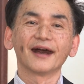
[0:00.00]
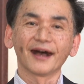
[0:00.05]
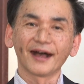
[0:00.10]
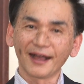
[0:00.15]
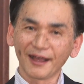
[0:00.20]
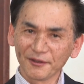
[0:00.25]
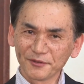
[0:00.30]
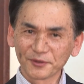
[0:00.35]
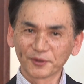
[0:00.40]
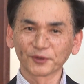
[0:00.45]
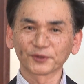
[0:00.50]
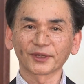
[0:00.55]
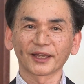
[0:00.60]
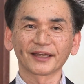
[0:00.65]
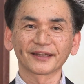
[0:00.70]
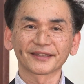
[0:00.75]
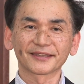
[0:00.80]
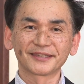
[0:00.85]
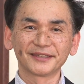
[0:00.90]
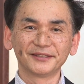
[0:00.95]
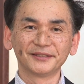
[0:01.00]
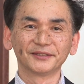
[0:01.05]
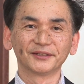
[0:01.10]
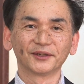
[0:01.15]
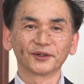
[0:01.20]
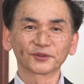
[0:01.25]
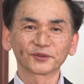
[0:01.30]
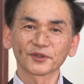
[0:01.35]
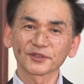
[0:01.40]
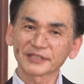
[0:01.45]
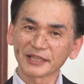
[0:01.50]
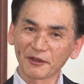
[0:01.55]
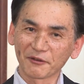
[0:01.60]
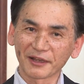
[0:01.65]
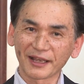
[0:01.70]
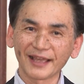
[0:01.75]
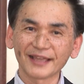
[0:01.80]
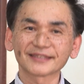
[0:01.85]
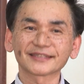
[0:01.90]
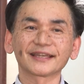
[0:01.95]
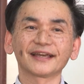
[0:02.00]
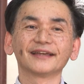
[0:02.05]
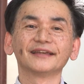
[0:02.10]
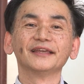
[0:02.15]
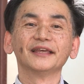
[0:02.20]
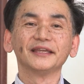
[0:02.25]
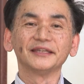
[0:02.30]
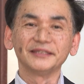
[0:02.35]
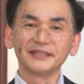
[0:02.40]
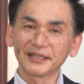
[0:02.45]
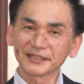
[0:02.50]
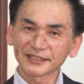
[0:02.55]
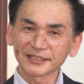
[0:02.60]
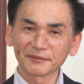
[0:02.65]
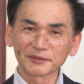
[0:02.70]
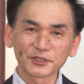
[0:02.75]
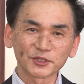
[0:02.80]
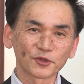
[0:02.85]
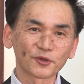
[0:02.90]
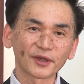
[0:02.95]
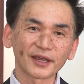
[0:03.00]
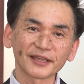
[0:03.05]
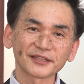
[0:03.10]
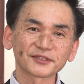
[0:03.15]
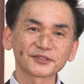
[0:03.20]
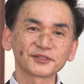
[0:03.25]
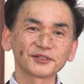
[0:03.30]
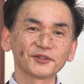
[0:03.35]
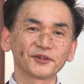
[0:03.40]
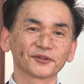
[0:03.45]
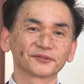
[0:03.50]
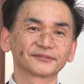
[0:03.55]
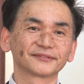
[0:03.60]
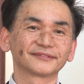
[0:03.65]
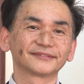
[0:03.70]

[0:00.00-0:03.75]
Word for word: 会うことができるお父さんお母さんイエス様紹介するよ